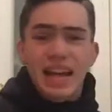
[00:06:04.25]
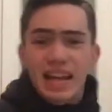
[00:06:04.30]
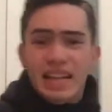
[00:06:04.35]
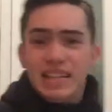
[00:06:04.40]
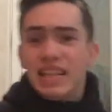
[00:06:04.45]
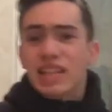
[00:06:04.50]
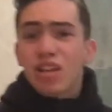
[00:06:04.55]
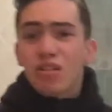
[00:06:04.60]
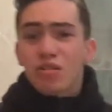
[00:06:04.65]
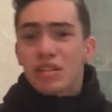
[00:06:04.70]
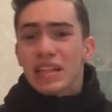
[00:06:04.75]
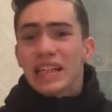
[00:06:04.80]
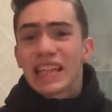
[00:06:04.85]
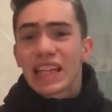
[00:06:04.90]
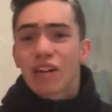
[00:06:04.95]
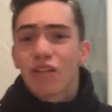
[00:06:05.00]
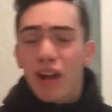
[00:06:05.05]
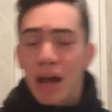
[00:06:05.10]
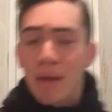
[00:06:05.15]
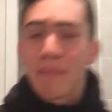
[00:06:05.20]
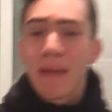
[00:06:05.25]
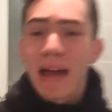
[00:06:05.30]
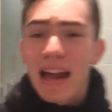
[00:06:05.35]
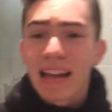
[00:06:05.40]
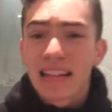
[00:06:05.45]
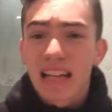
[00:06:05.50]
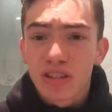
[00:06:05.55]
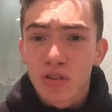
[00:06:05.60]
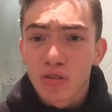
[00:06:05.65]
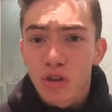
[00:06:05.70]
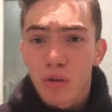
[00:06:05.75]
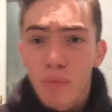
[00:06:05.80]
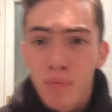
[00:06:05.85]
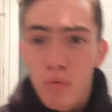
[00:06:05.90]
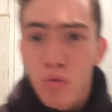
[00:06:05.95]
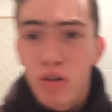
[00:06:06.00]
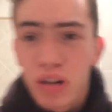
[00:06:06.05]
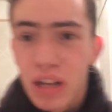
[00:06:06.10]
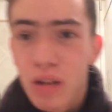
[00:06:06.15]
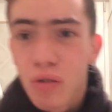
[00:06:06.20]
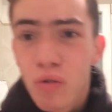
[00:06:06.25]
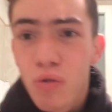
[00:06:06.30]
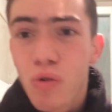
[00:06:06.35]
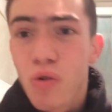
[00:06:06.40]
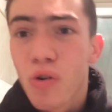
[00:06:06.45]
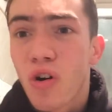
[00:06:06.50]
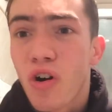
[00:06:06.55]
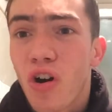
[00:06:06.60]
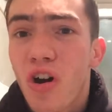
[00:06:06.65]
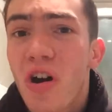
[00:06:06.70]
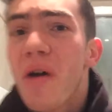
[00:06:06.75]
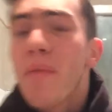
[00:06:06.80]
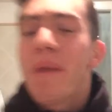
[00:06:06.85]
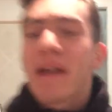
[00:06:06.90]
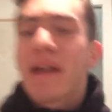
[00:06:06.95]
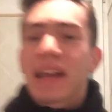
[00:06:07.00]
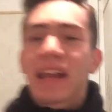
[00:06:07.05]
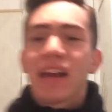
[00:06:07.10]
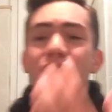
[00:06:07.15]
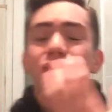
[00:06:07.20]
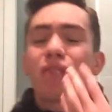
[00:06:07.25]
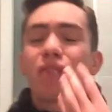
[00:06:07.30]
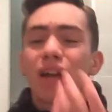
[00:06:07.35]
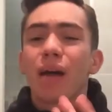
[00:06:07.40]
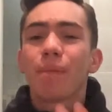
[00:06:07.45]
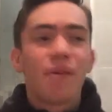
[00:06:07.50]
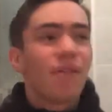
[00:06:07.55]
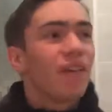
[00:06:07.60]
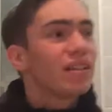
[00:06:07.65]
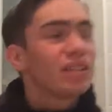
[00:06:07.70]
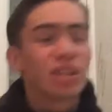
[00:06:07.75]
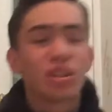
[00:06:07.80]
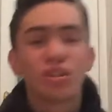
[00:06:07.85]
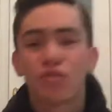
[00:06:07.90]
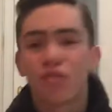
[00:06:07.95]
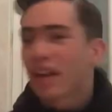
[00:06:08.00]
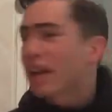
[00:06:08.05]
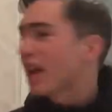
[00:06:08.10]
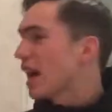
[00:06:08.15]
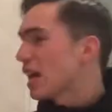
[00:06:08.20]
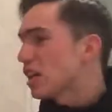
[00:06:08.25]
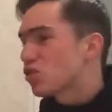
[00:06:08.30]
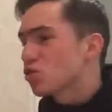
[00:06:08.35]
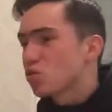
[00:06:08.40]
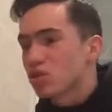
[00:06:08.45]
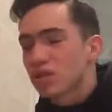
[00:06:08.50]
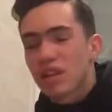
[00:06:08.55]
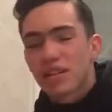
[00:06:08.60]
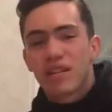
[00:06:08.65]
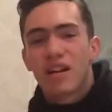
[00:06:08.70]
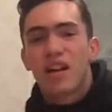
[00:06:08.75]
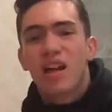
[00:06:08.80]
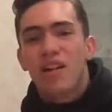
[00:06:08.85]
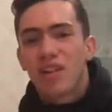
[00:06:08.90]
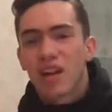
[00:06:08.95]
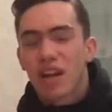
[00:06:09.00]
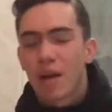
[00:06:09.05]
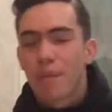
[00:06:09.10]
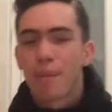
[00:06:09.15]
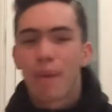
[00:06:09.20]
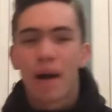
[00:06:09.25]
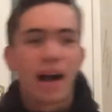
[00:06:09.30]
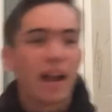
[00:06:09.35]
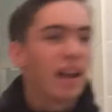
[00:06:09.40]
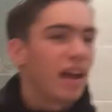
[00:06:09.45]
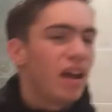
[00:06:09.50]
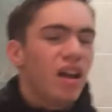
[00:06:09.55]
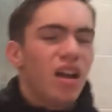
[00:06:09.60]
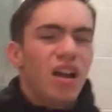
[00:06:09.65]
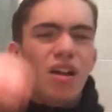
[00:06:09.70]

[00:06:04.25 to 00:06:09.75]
Siete usciti con la merda sotto a buco di culo. Perché non capivate dove cazzo stava la palla.